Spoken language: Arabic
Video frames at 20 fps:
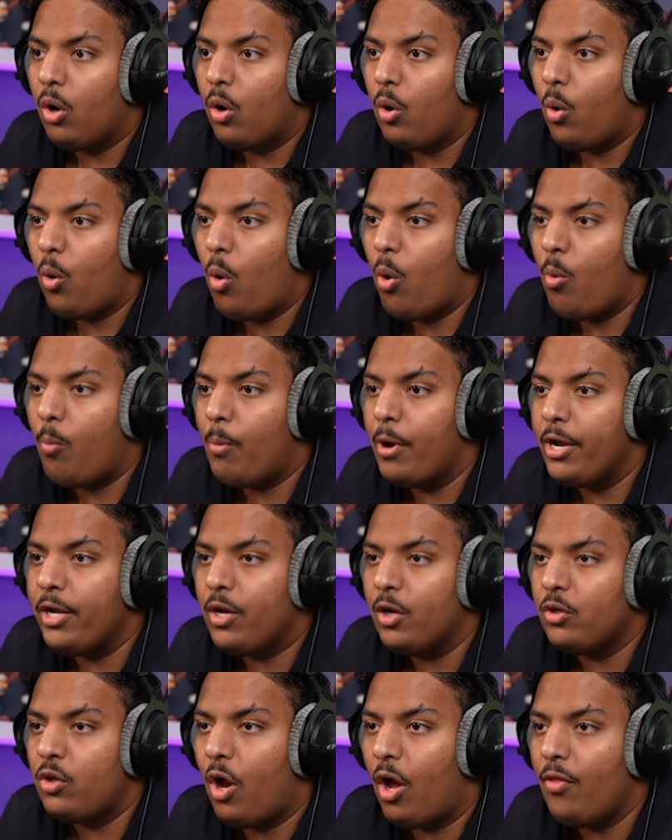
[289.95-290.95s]
اوه ماي
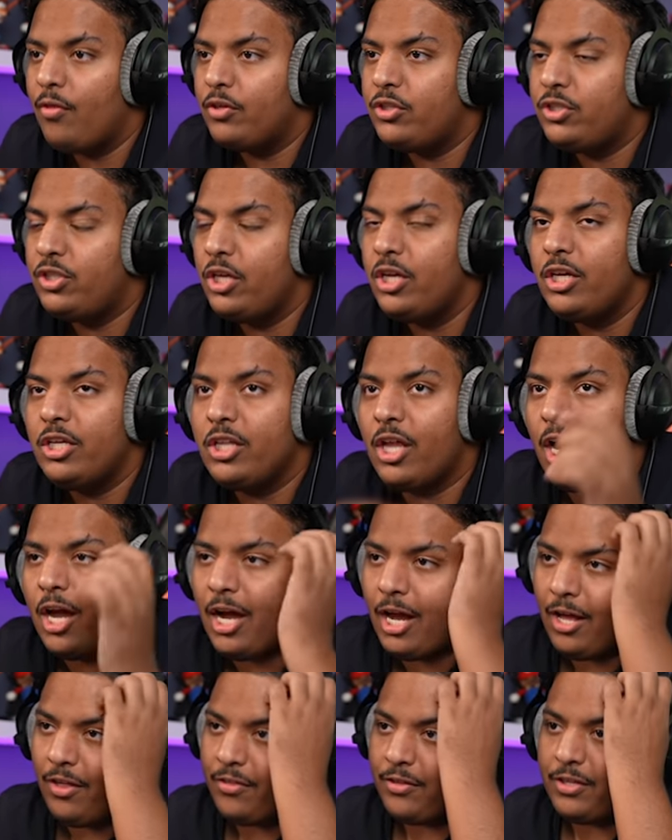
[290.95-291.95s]
جاد هذه
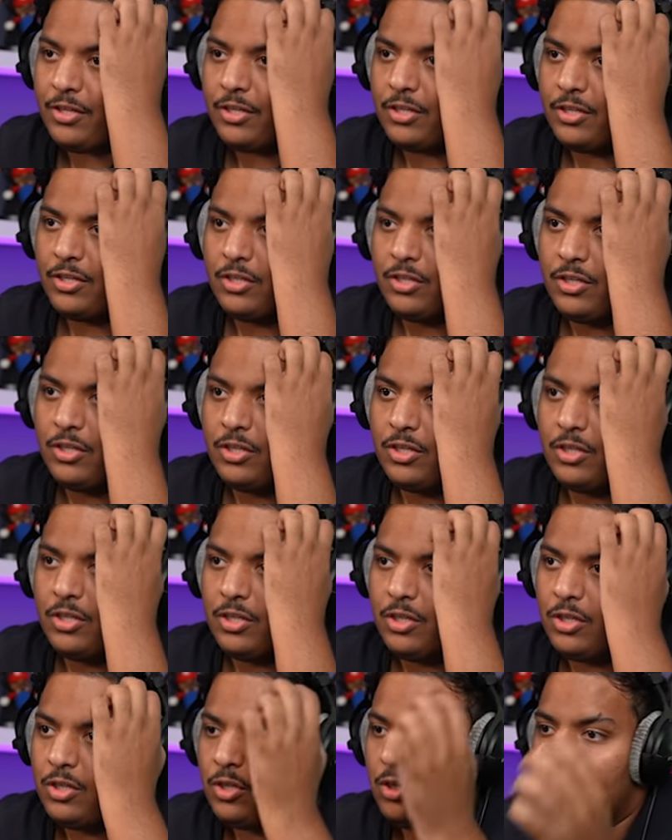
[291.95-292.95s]
جديدة هذه
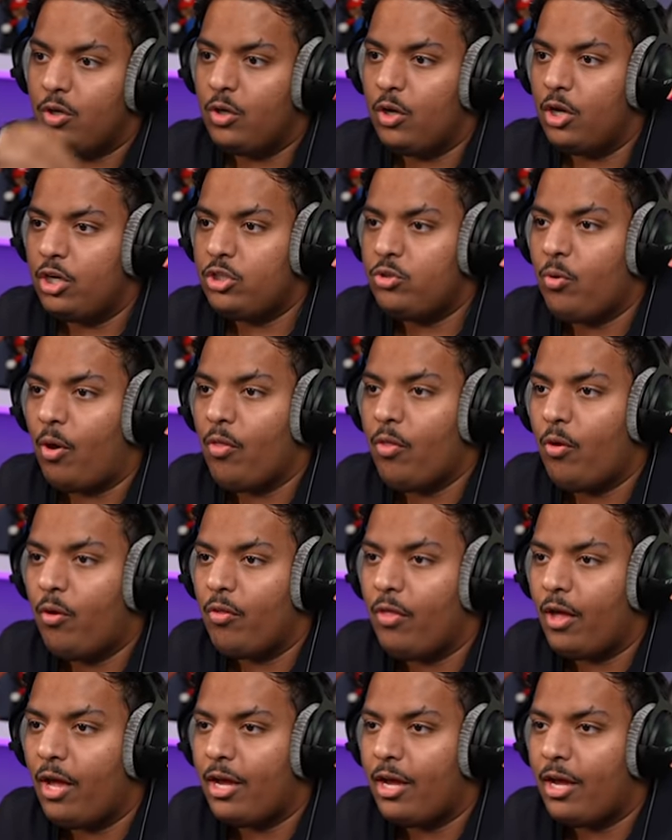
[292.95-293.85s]
ايش وضعه ذا